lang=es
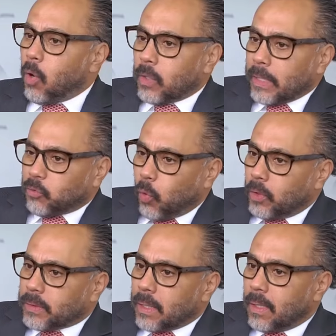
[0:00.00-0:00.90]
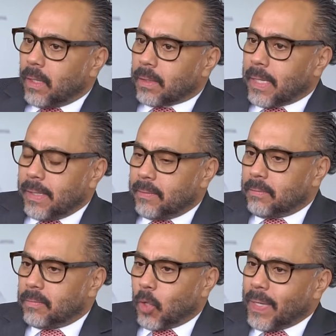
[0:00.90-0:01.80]
Hoy resulta que el
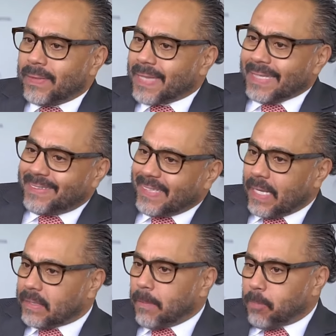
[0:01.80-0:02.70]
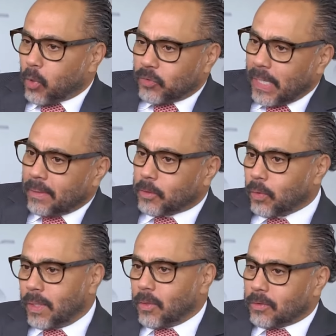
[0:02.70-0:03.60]

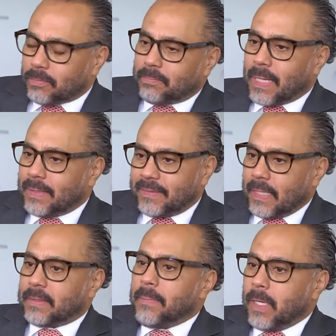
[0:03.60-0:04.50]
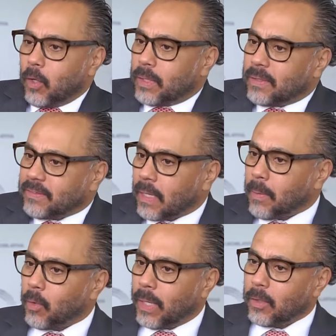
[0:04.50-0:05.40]
97% de los más de 7 millones de
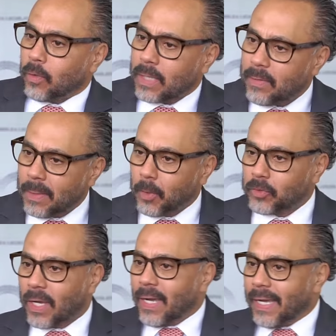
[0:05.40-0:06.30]
salvadoreños que vemos